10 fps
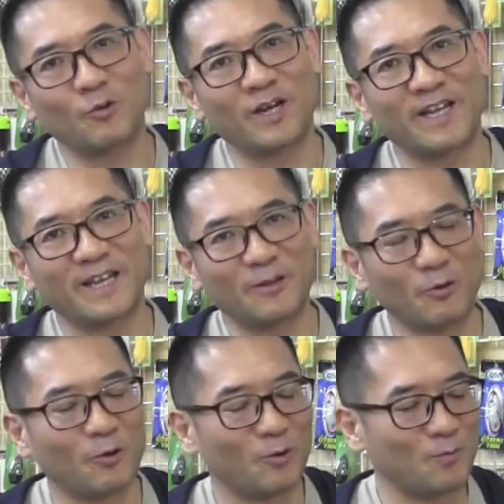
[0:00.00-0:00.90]
が届かないけ
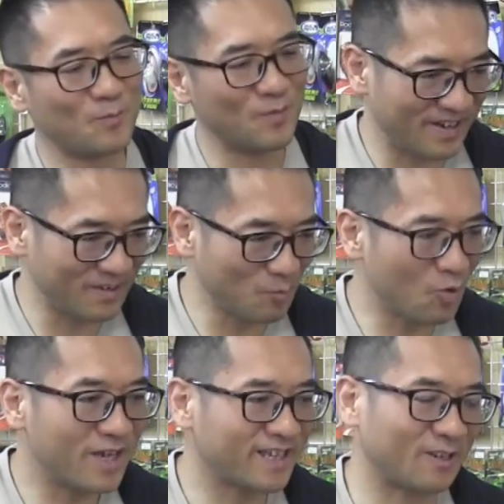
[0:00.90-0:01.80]
ど、
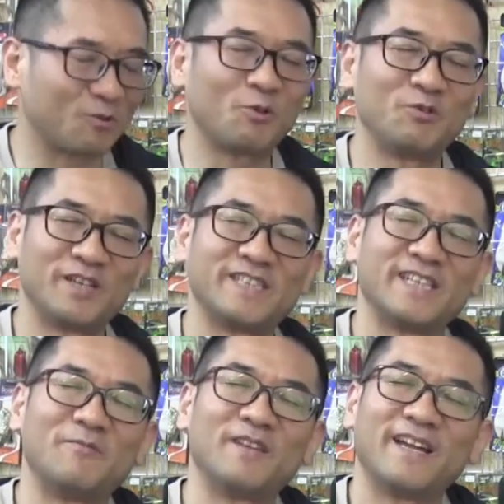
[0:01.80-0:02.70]
もらえたらすごい嬉し
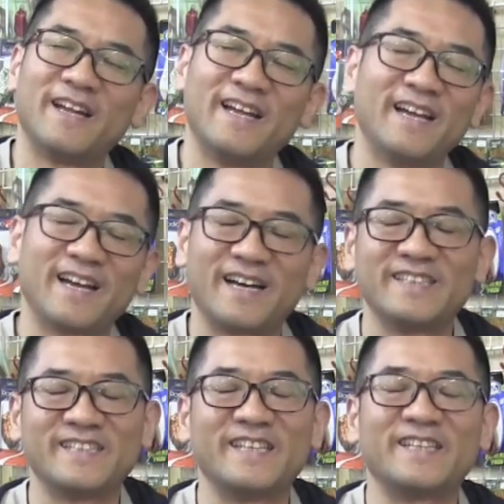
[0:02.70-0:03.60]
いなみたいな
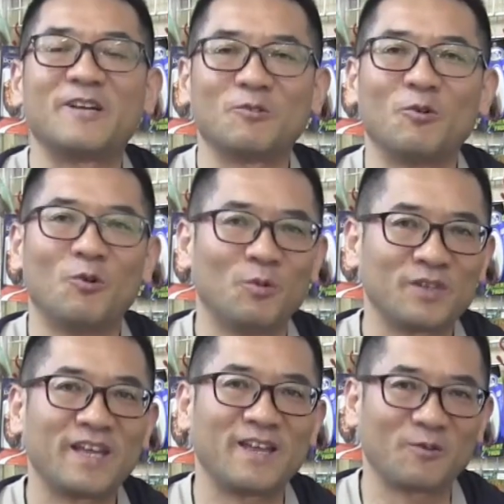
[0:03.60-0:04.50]
感じになると
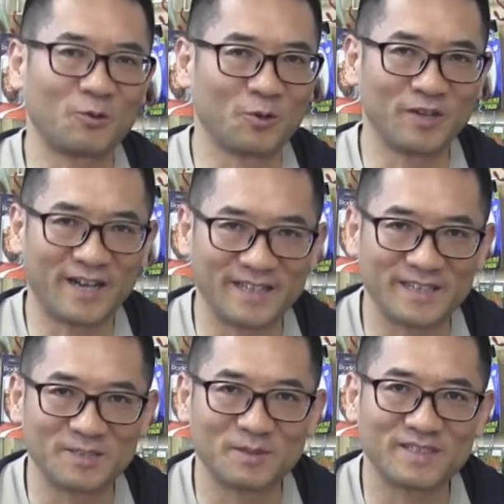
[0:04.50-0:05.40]
思って、このように判
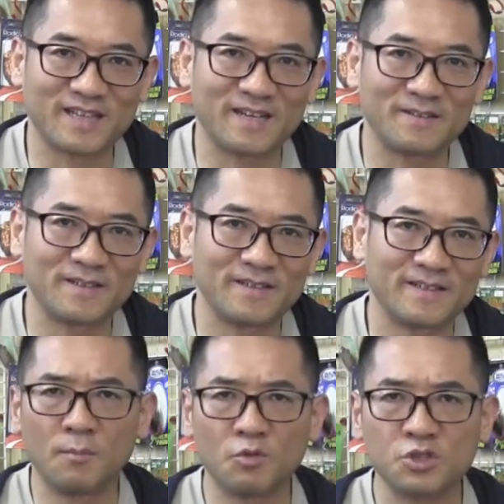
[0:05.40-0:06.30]
断しました。
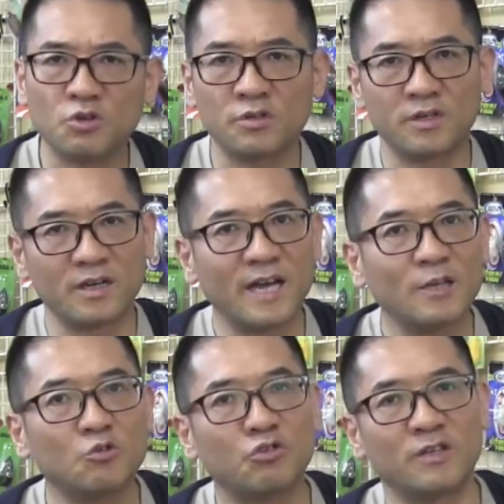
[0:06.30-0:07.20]
もちろん
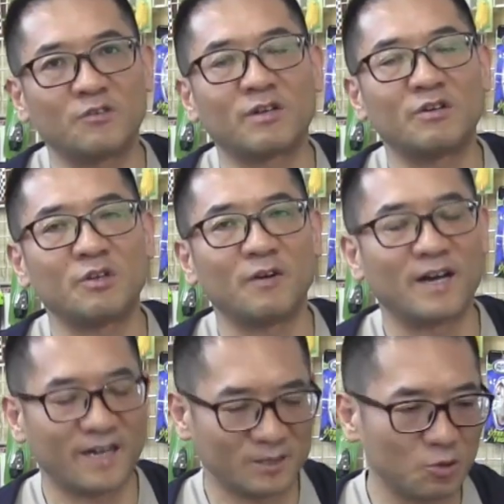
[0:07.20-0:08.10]
ライギョ釣りに使うに
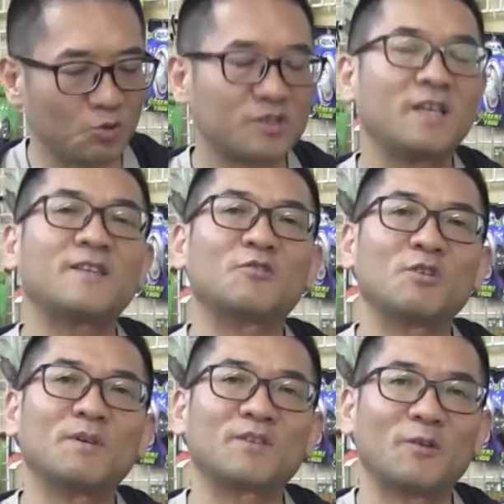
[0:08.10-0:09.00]
はちょっと小さす
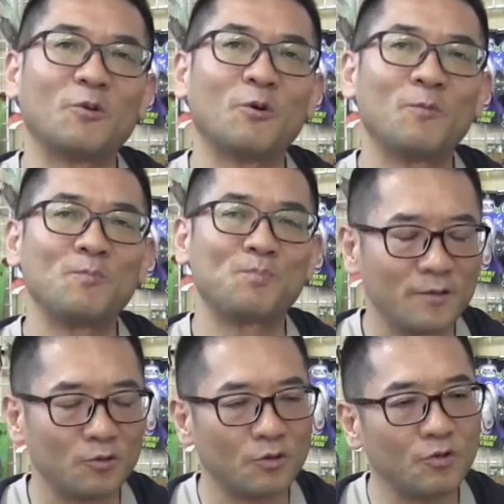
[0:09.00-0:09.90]
ぎますけど、
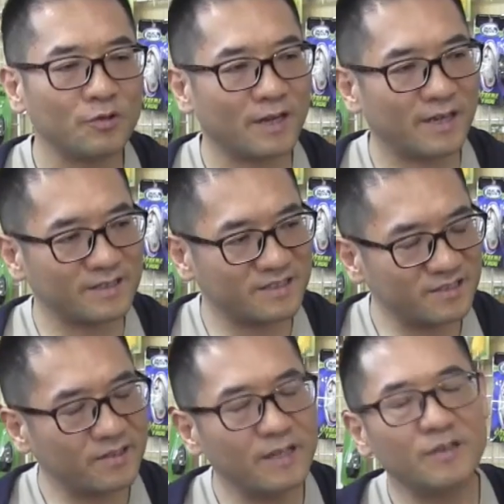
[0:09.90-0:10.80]
そのような
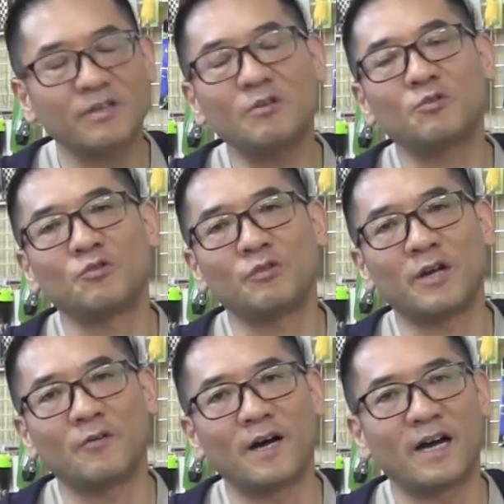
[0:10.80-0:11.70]
実戦で使うというより
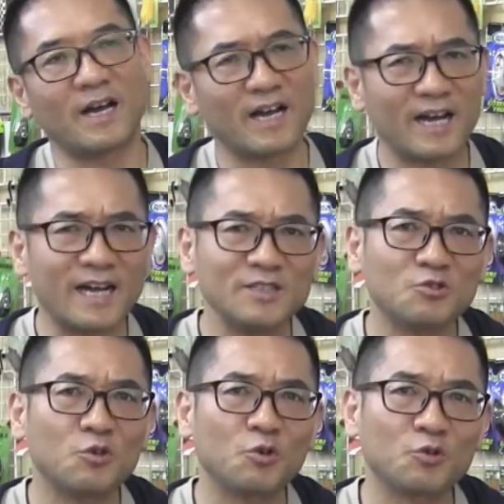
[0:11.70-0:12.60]
かは観
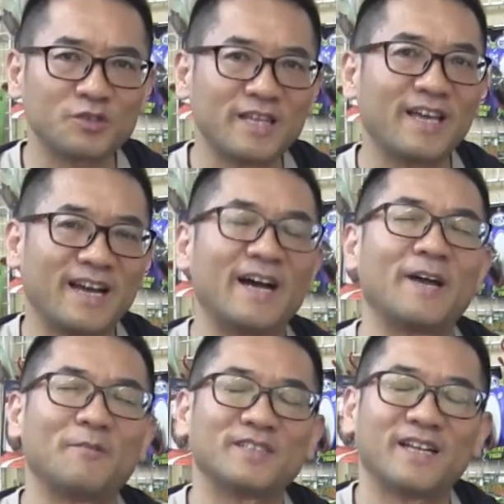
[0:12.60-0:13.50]
賞用として考
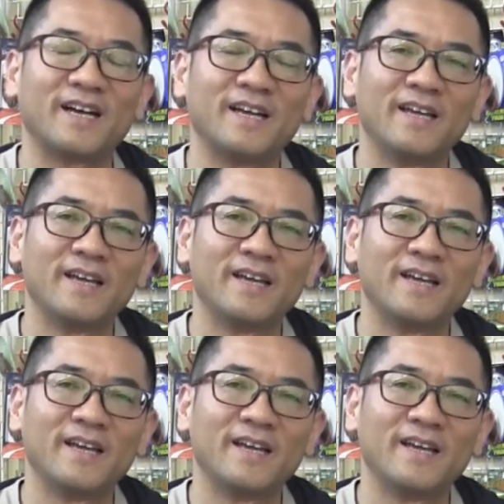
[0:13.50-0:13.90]
えました。